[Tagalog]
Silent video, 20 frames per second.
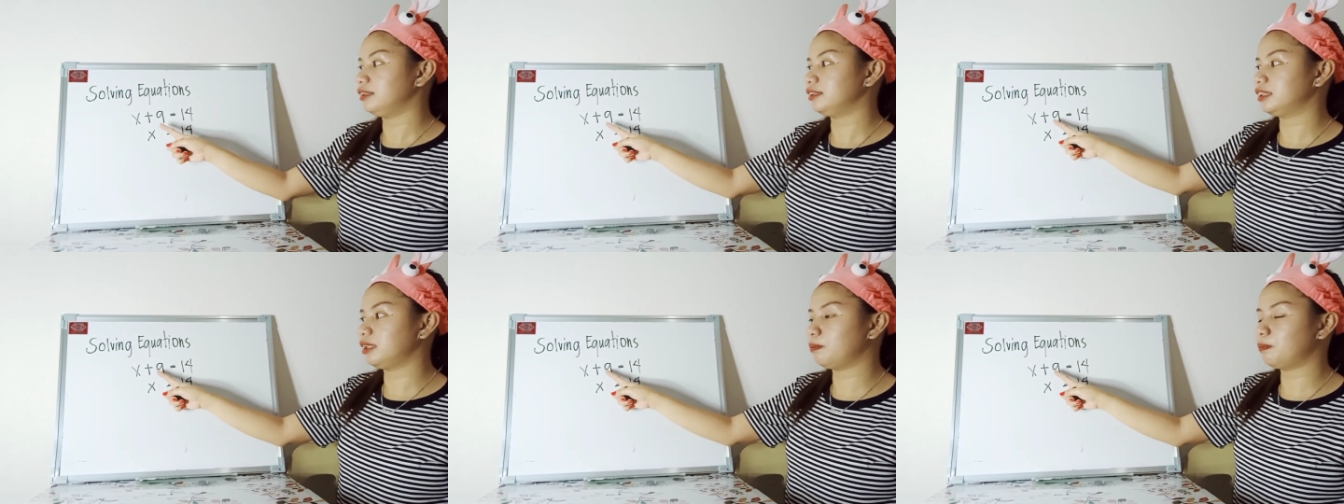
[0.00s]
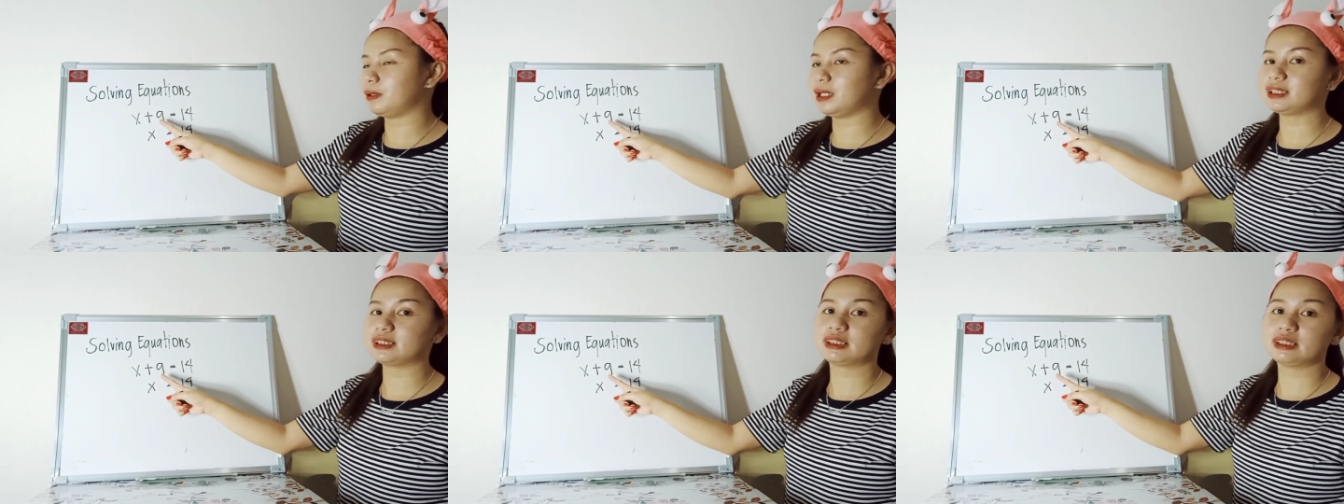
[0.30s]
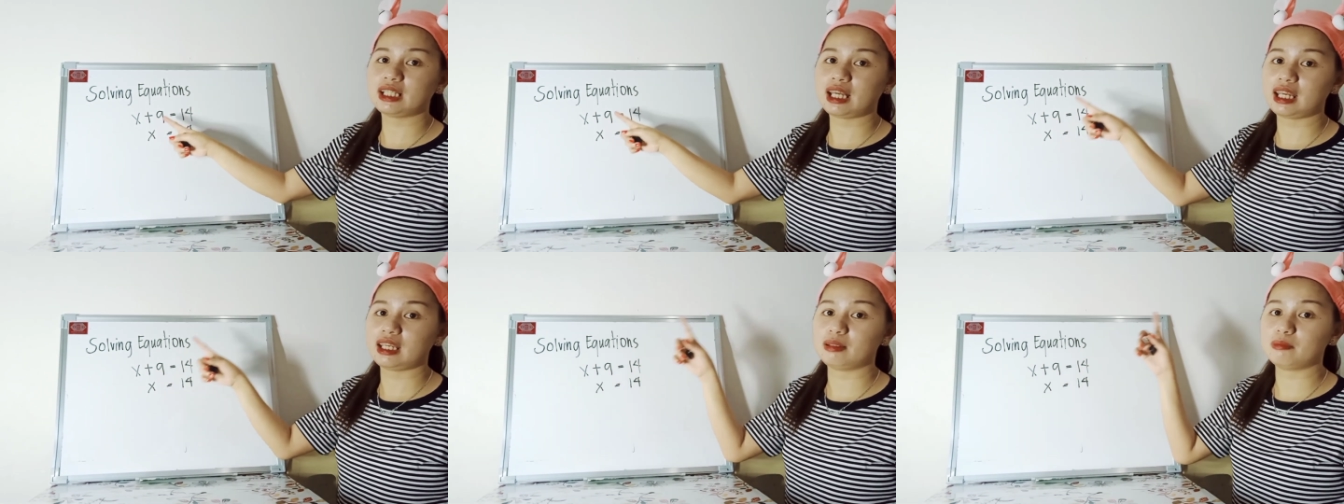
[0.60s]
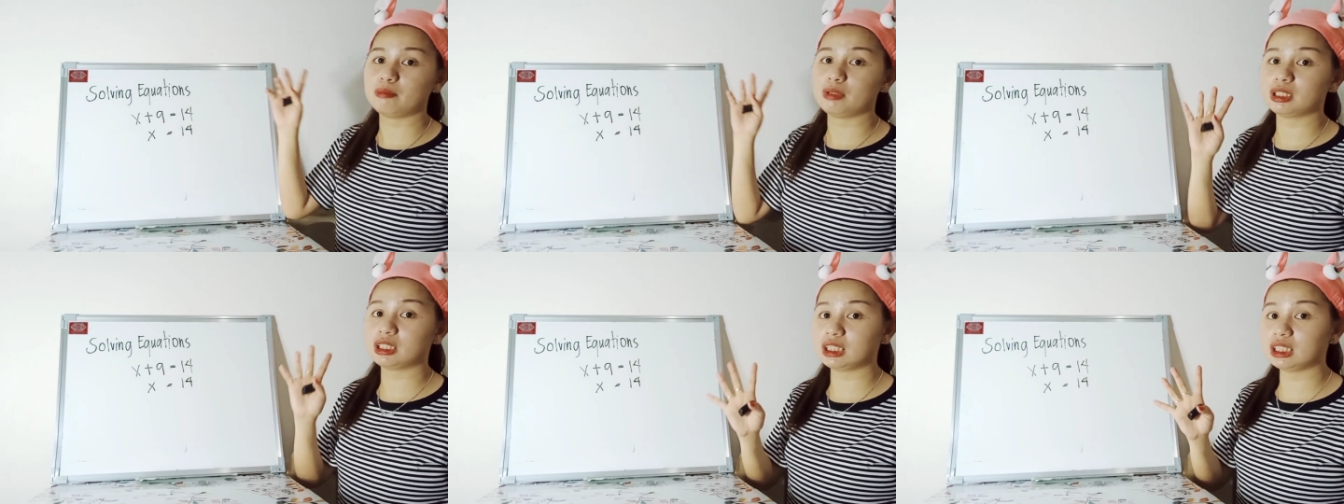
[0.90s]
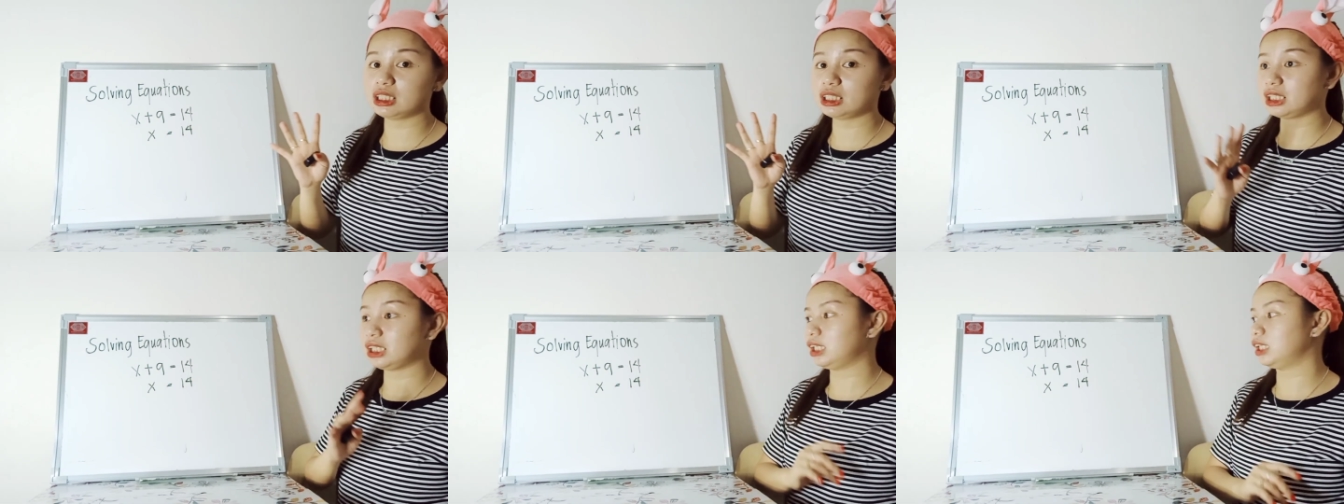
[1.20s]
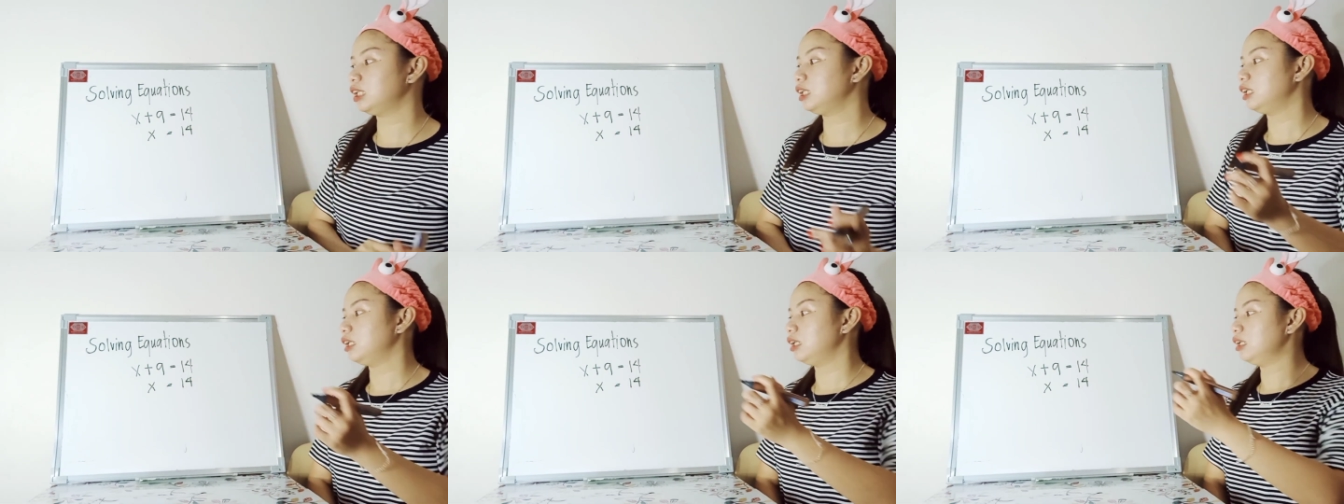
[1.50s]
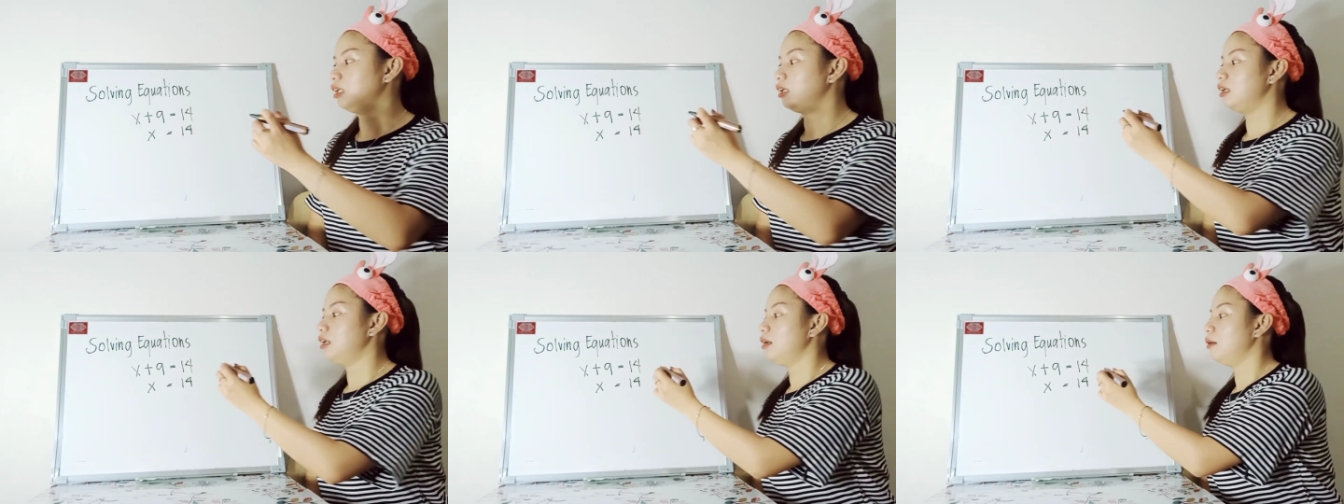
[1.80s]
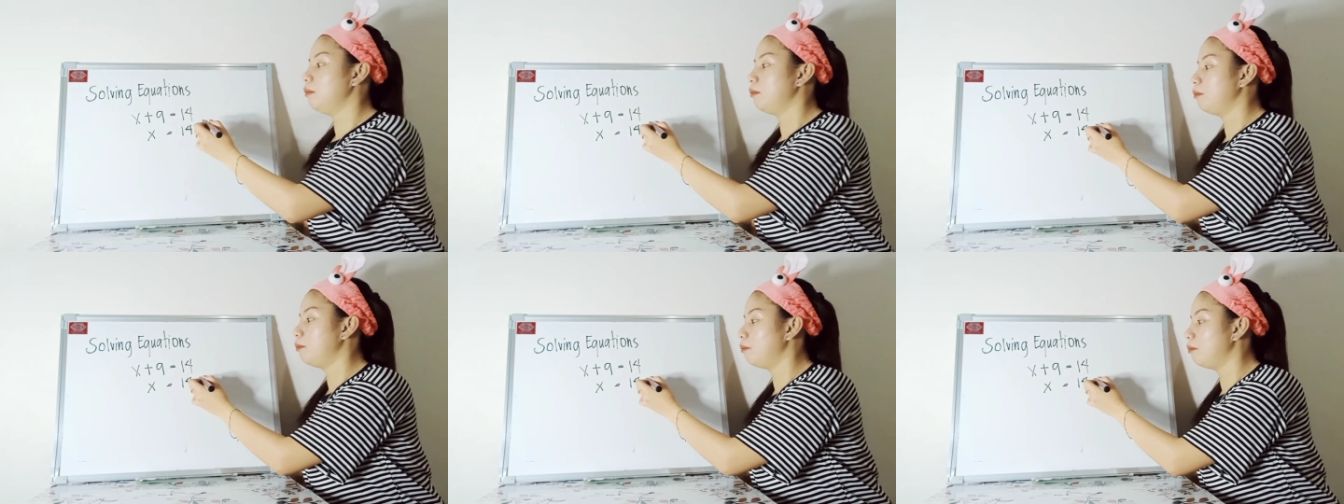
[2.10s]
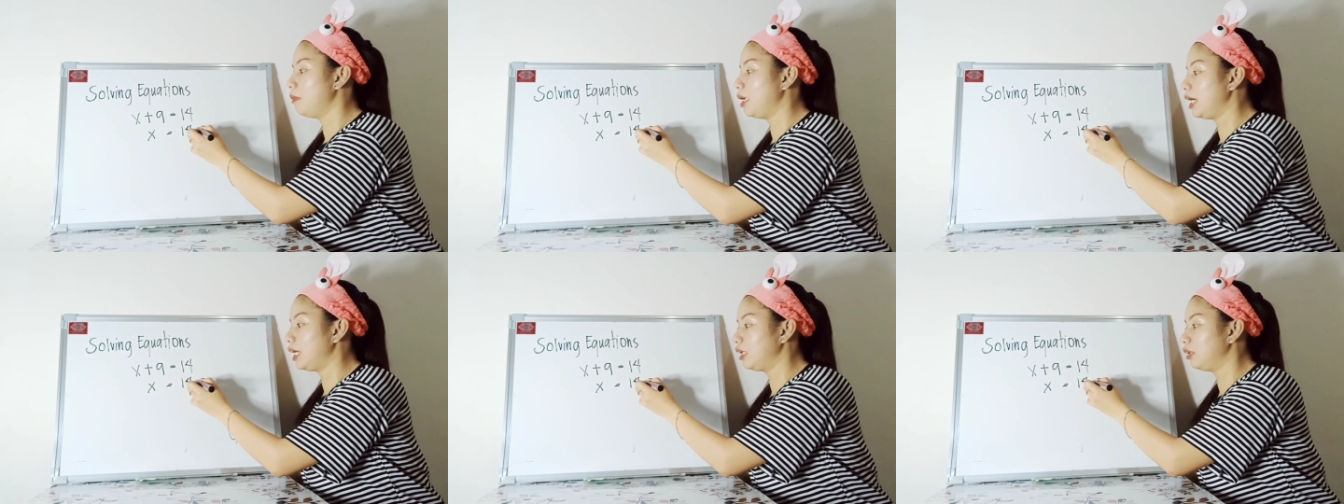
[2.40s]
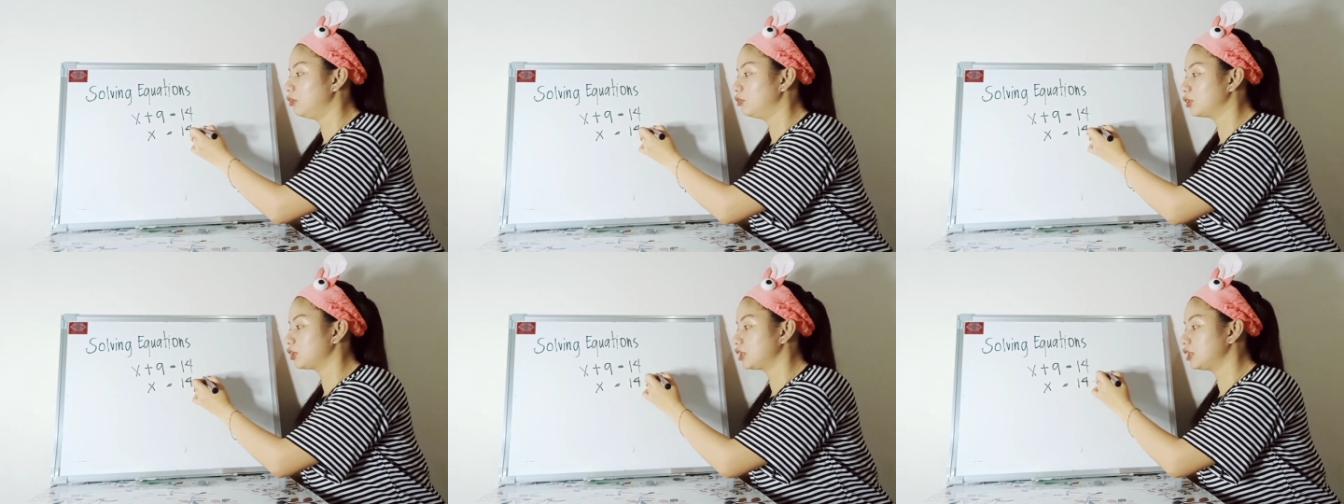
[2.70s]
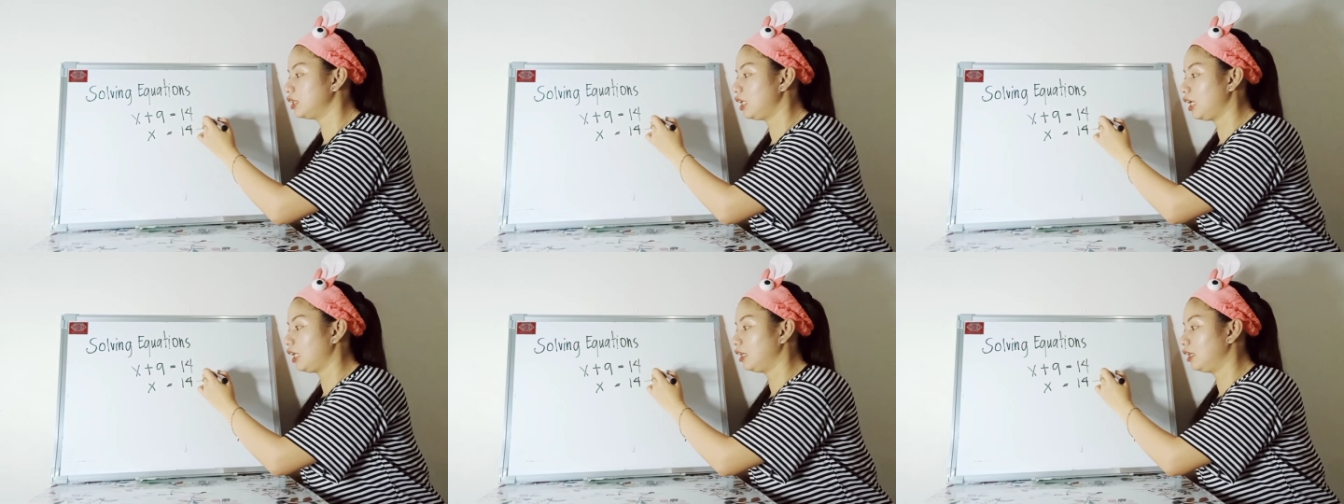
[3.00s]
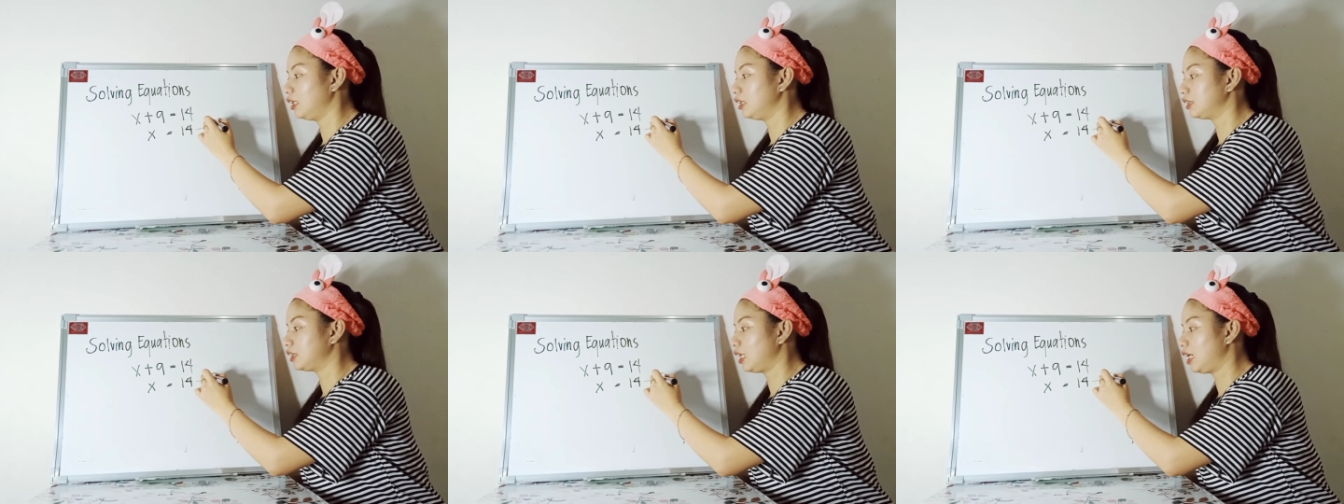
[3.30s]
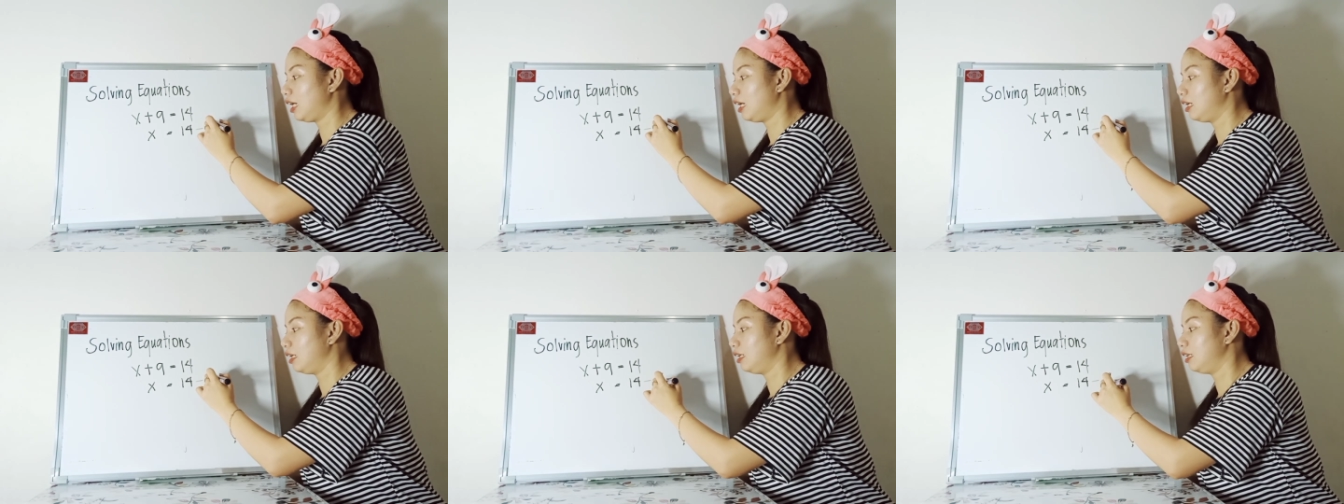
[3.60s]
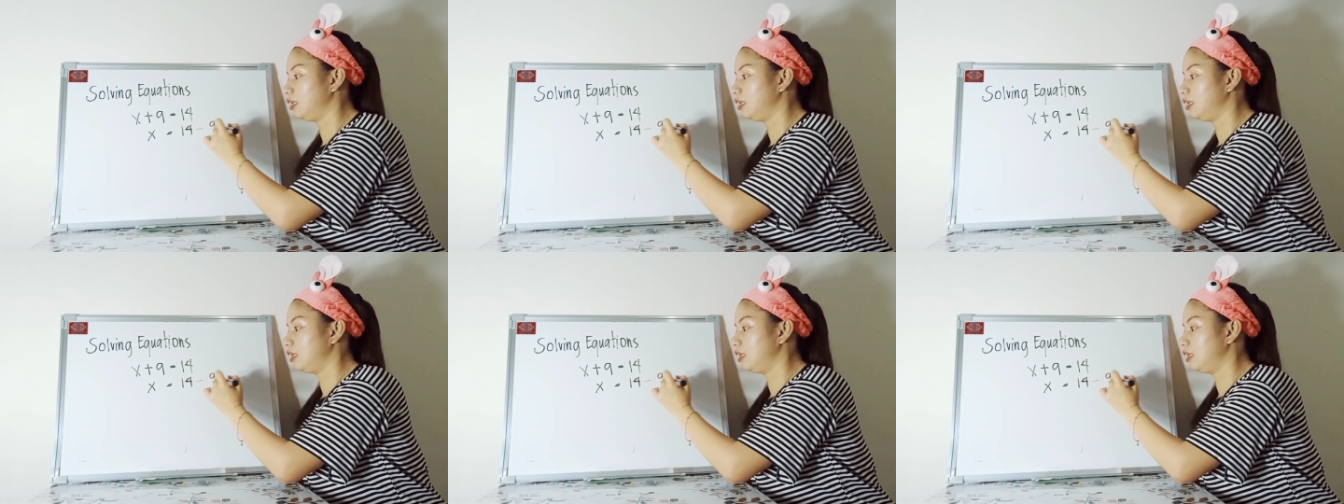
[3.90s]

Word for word: si plus 9, magiging minus 9 na siya.